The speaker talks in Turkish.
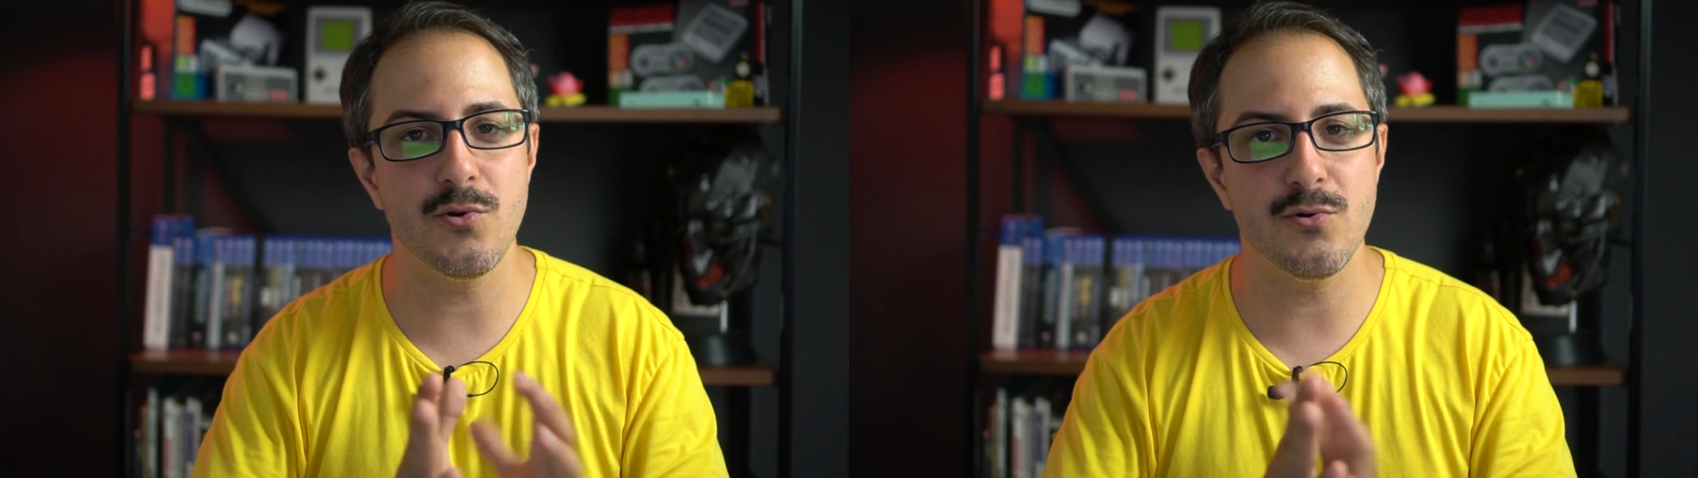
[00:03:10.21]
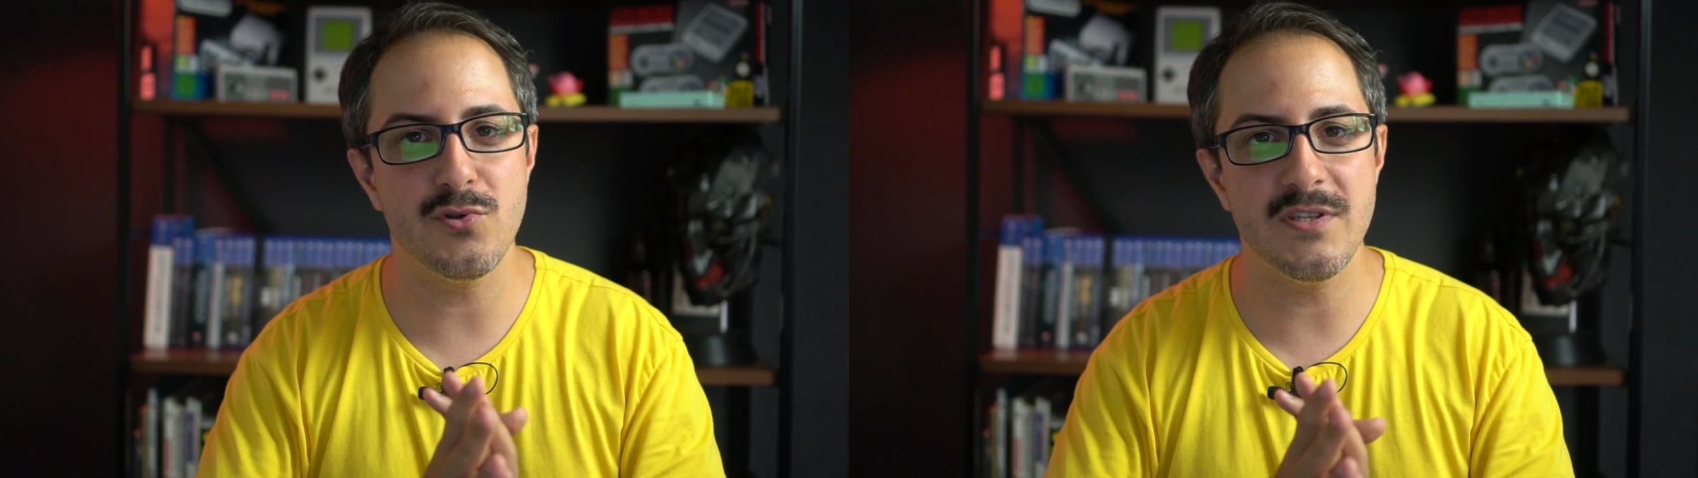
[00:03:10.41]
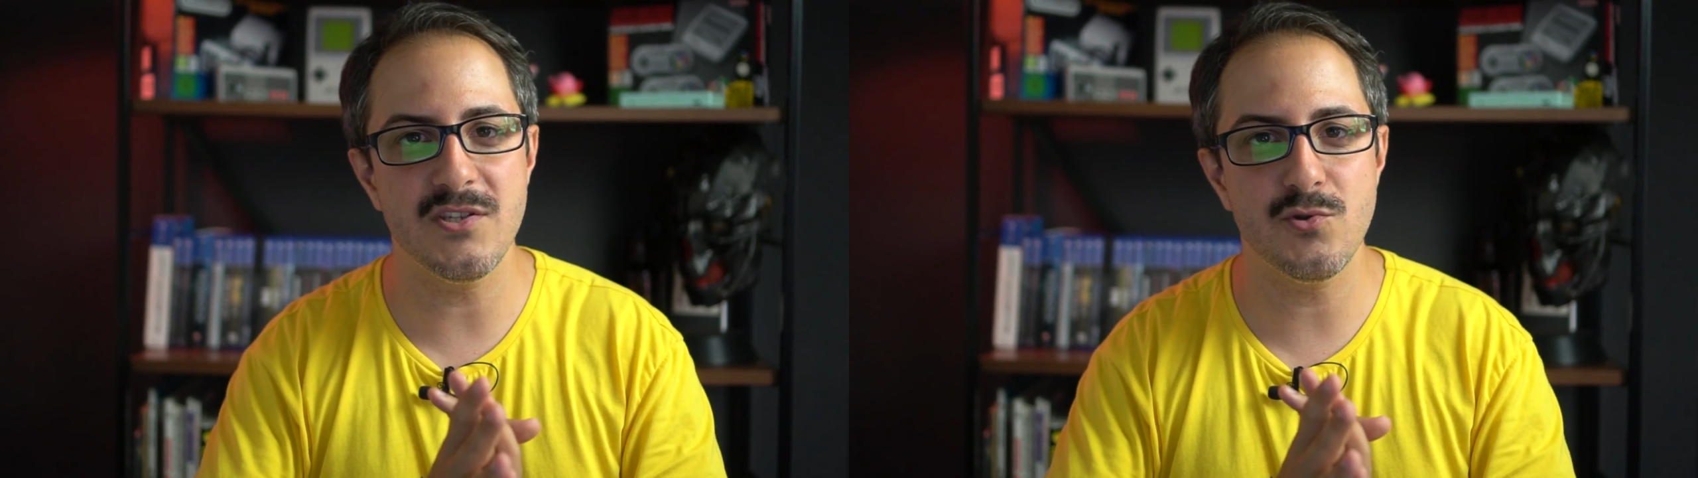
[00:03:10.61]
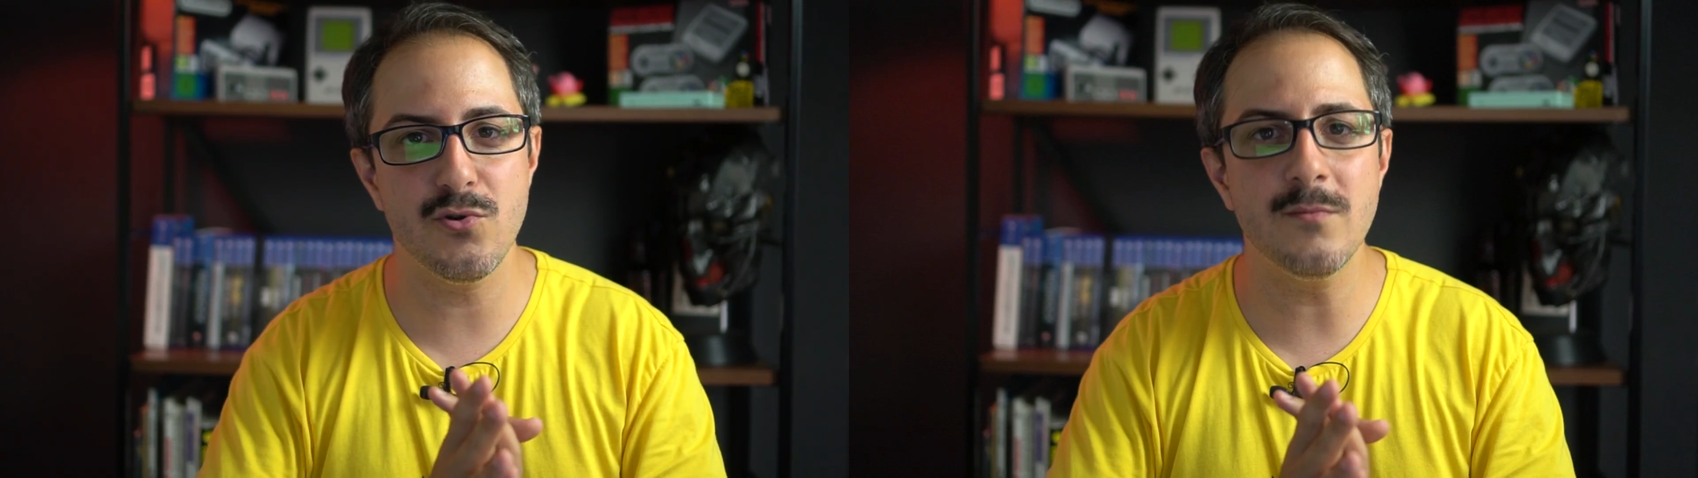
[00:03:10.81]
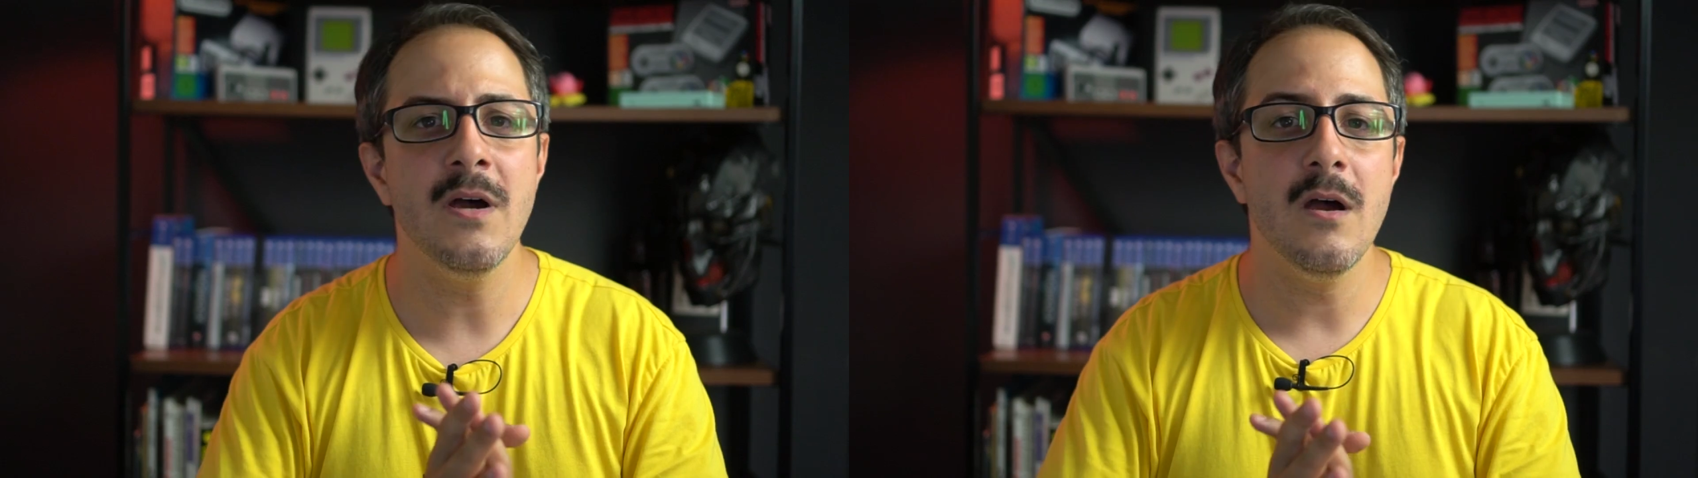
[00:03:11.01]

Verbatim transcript: görünsün istiyorum.